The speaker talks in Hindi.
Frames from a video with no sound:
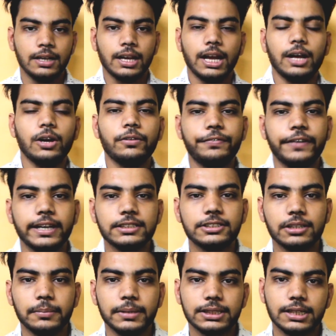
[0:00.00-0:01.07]
हेलो फ्रेंड्स
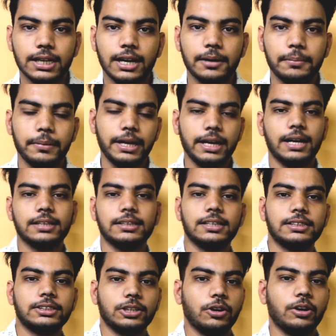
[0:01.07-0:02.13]
नमस्कार मैं
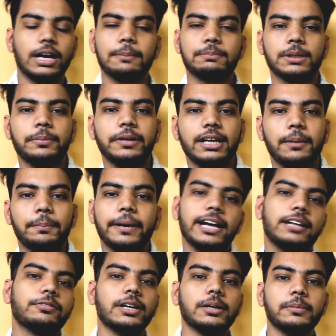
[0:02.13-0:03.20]
आदर्श और आप सभी का पैट
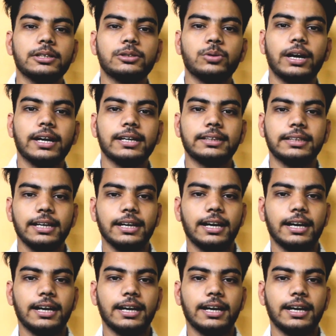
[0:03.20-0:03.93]
वर्ल्ड में स्वागत है